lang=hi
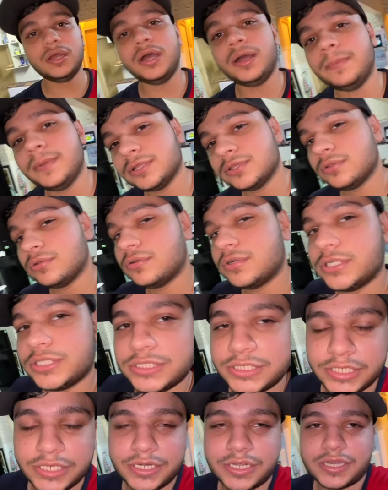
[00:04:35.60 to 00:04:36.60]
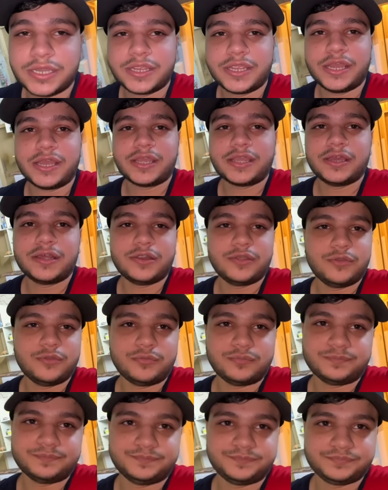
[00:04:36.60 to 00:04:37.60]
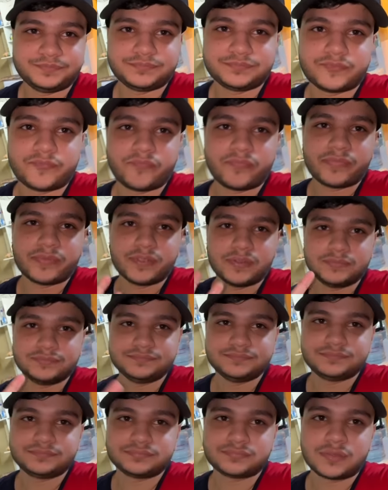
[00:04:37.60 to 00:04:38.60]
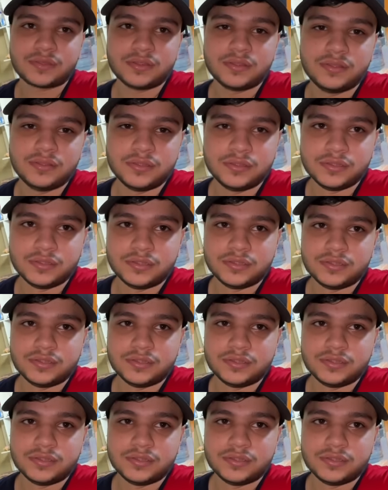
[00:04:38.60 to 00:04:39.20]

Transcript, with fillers: अब तो डिश रख क्या खा रहे हो अबे तू बता के क्या क्या होना चाहिए